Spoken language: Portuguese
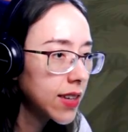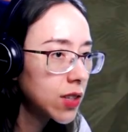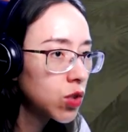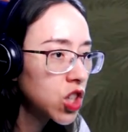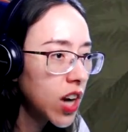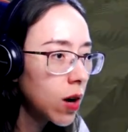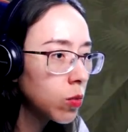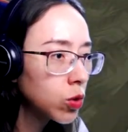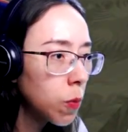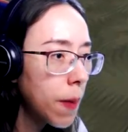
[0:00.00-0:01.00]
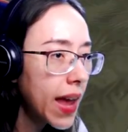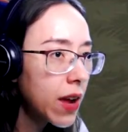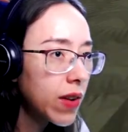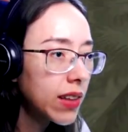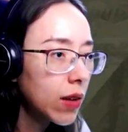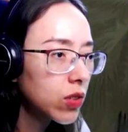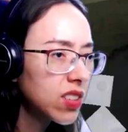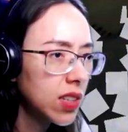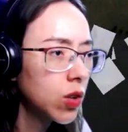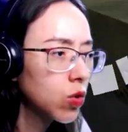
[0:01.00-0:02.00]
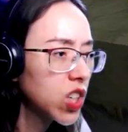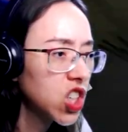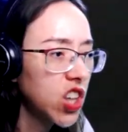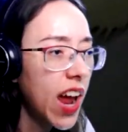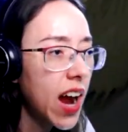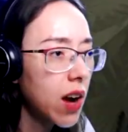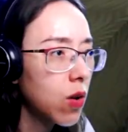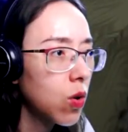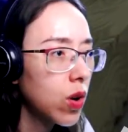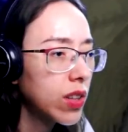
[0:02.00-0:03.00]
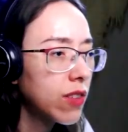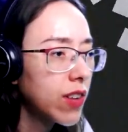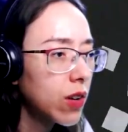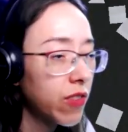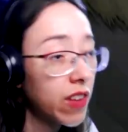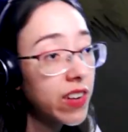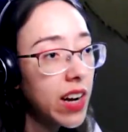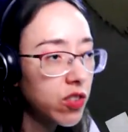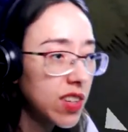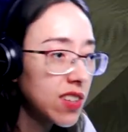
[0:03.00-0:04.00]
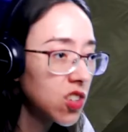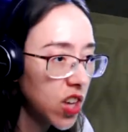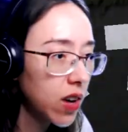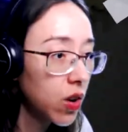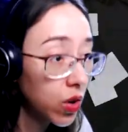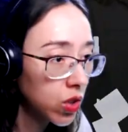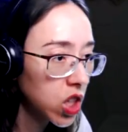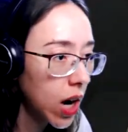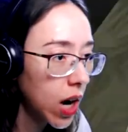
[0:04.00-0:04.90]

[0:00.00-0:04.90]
vocês não enxergam muito bem o que está acontecendo, eu não enxergo, eu tenho que ficar. Na verdade, vocês enxergam, eu que não